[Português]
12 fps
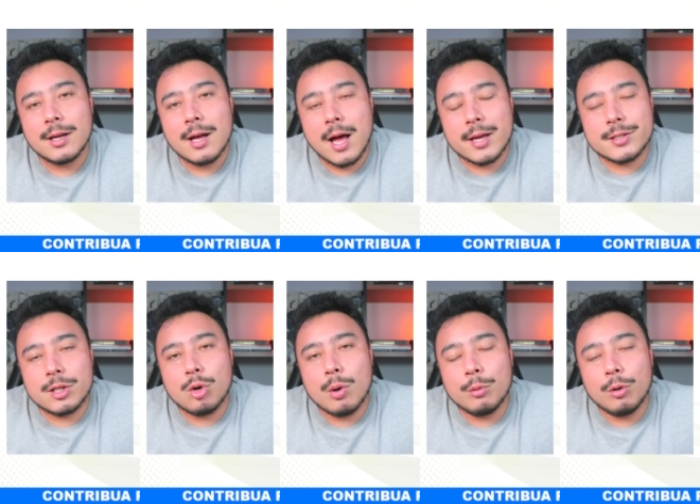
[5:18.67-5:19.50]
Assim
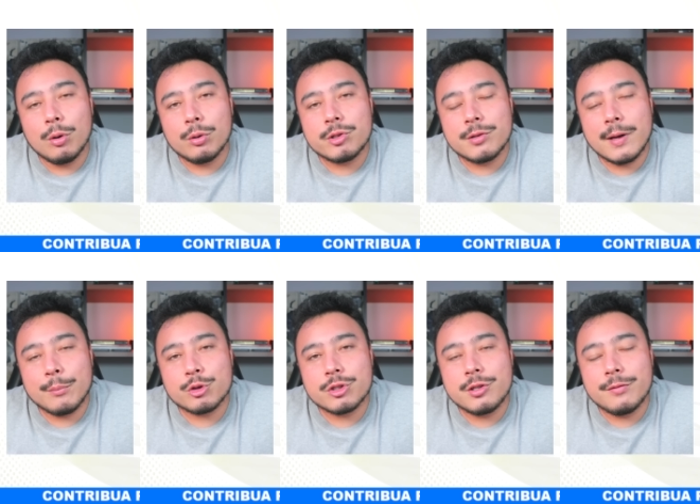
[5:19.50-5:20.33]
como
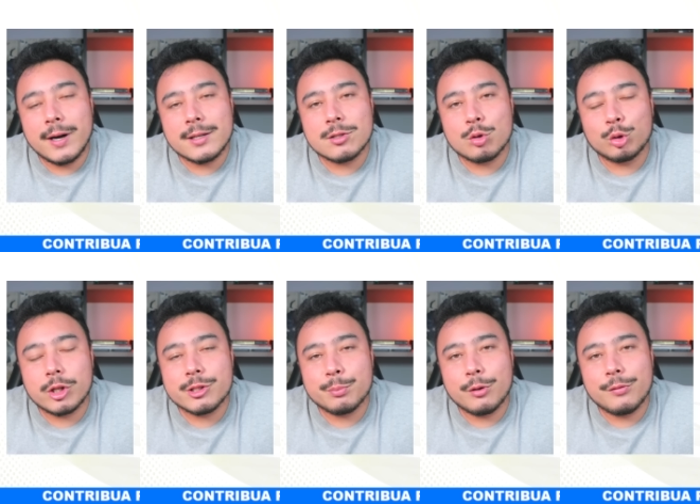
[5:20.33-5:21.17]
tivemos diversas
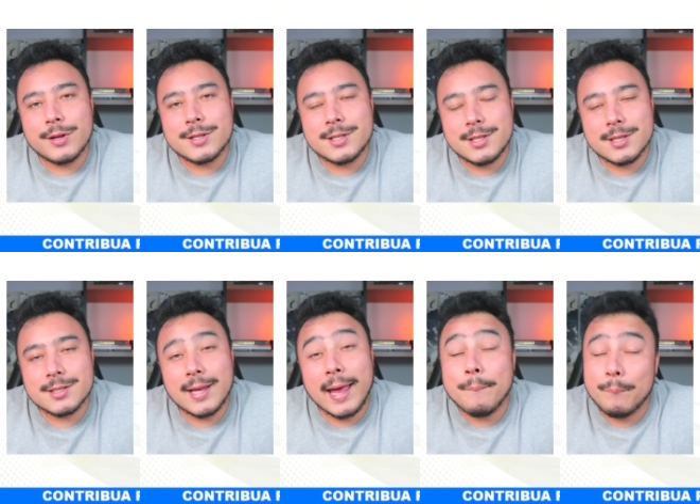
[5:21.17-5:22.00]
outras profecias
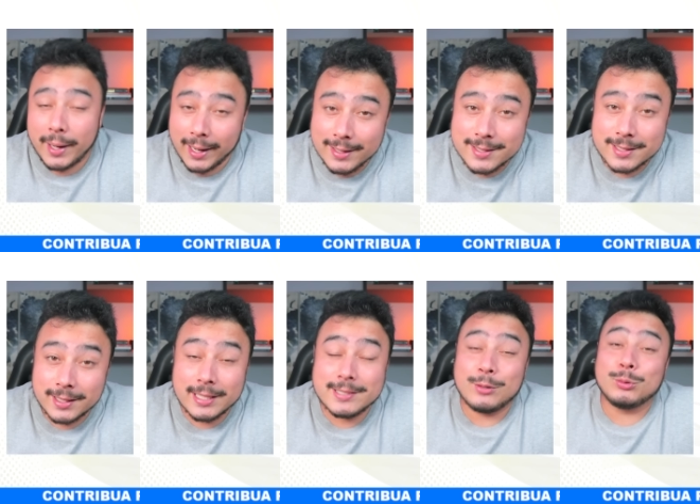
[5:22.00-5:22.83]
da imprensa e
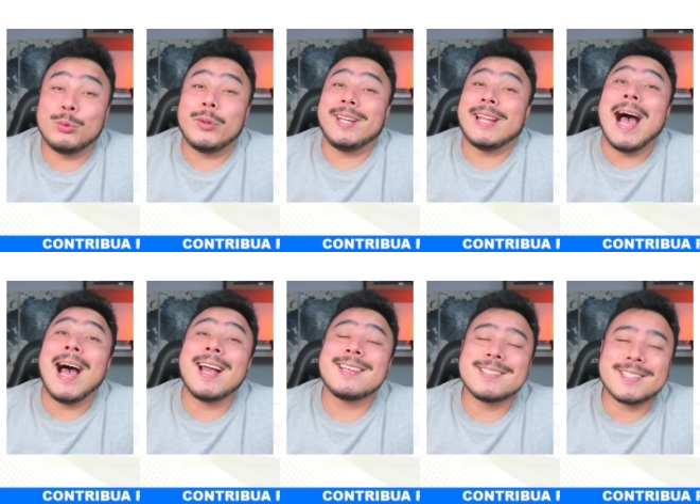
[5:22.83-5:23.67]
das
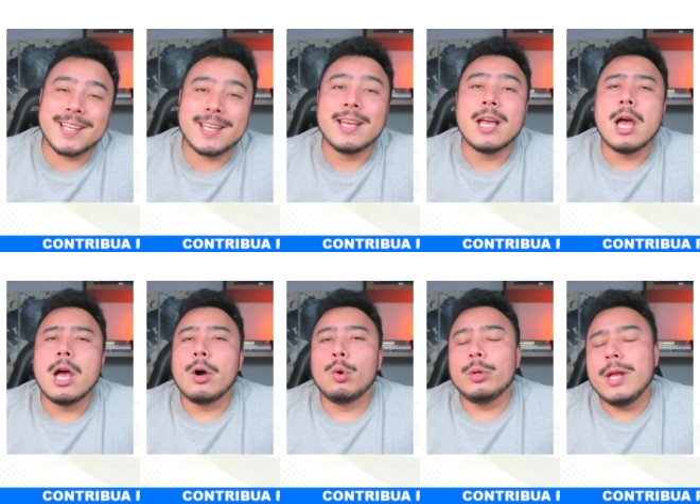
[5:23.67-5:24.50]
autoridades, né?
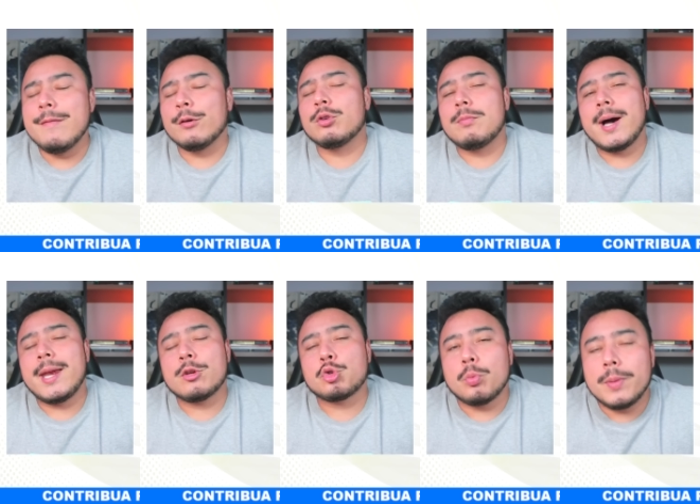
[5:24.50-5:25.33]
O nível do mar ia
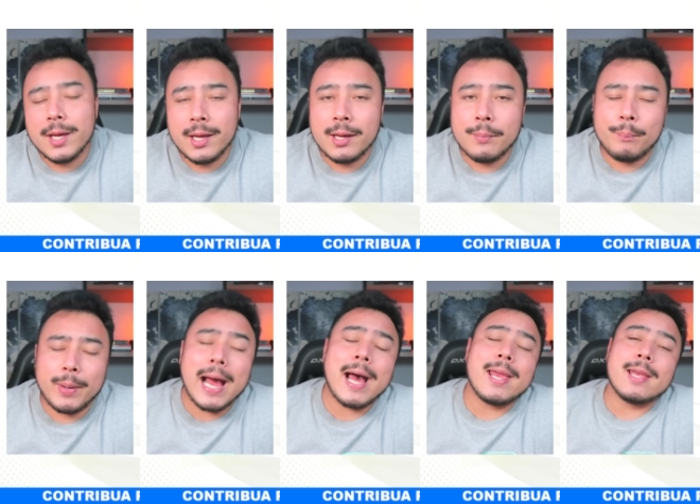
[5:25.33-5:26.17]
subir,
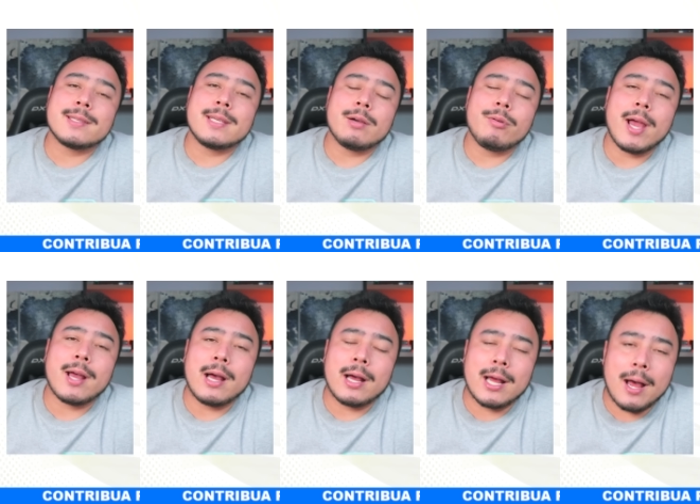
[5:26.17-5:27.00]
praias iam
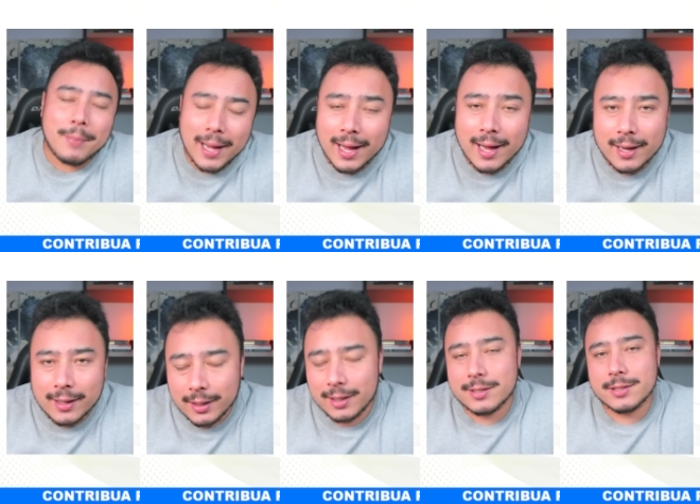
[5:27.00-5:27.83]
acabar,
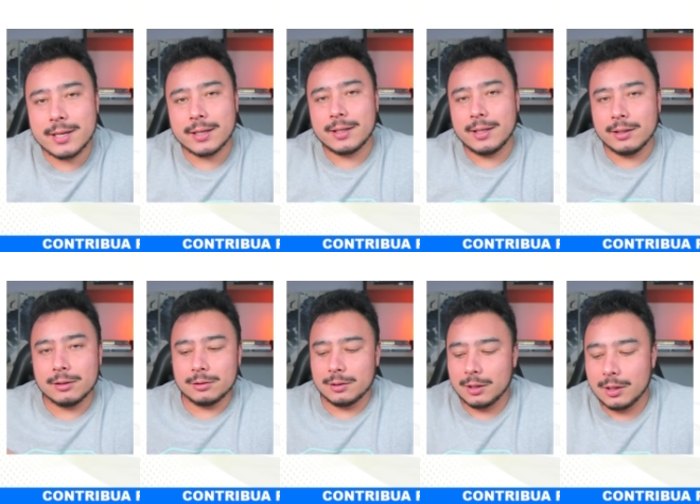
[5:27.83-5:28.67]
isso e aquilo.